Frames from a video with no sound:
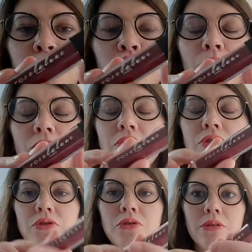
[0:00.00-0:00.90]
je
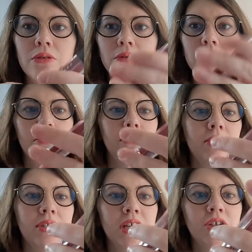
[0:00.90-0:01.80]
pense que
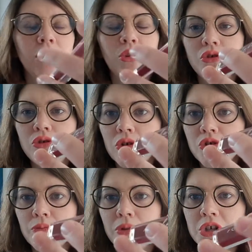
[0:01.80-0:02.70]
c'est à Dieu de reçu dans
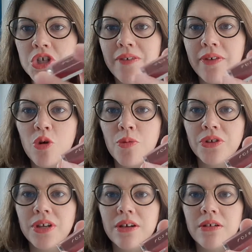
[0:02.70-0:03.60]
une box. Je l'avais
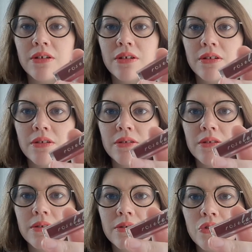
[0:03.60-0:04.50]
commandé euh,
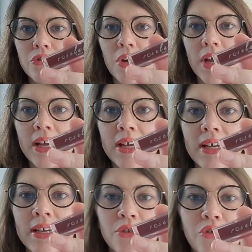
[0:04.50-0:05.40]
sur
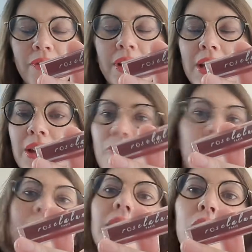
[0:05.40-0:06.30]
un sur Vinted en
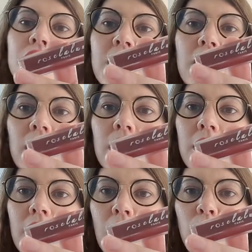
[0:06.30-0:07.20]
fait, dans un,
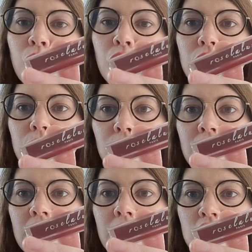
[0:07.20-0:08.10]
un lot de produits de
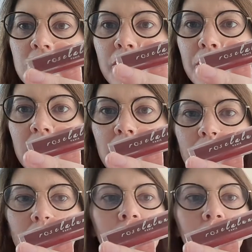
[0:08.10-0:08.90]
beauté que j'avais pris euh,